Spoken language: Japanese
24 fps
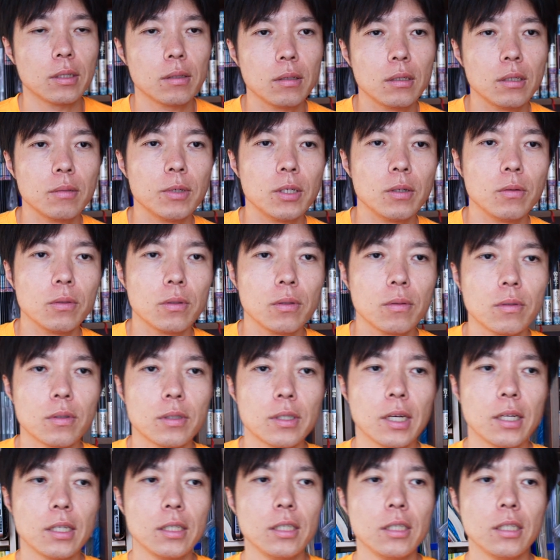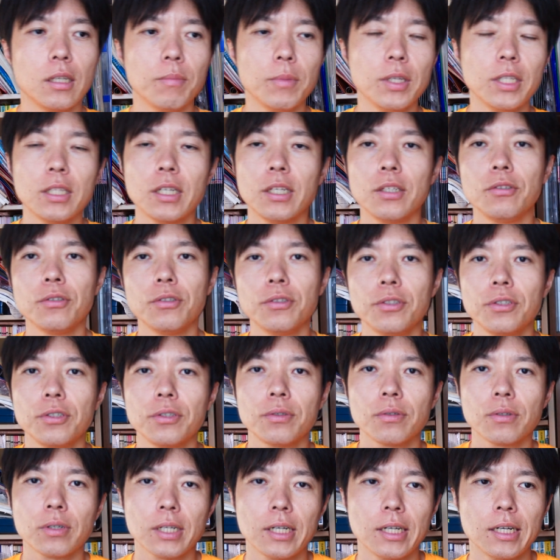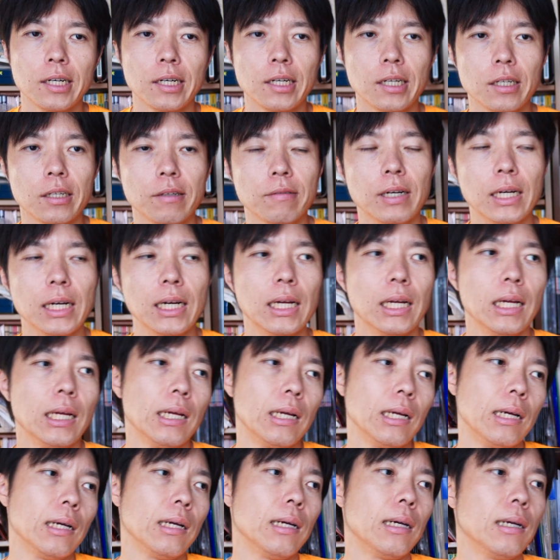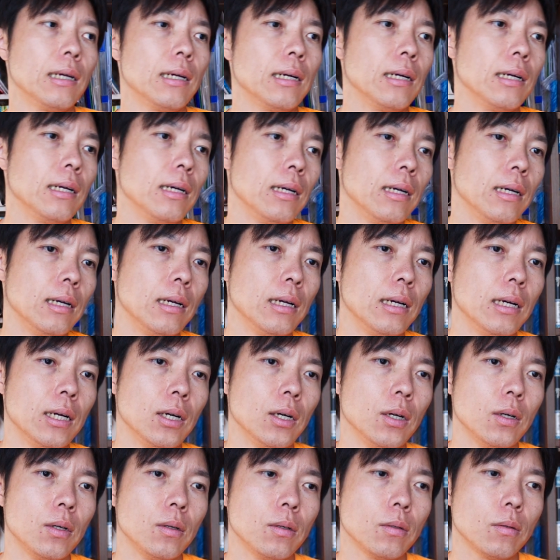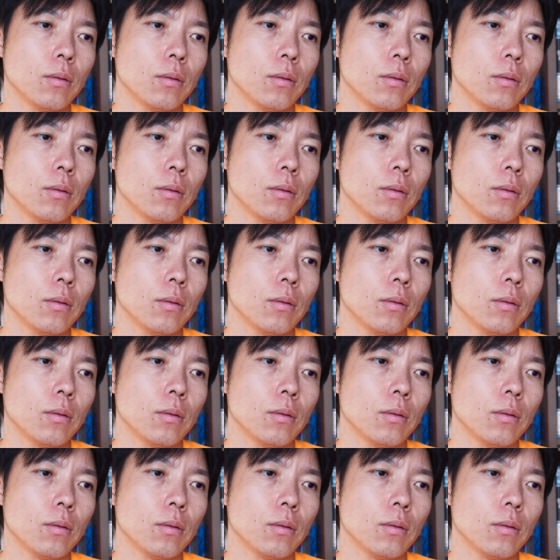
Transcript: 例えば男3人でみんな優秀とかあるいはあ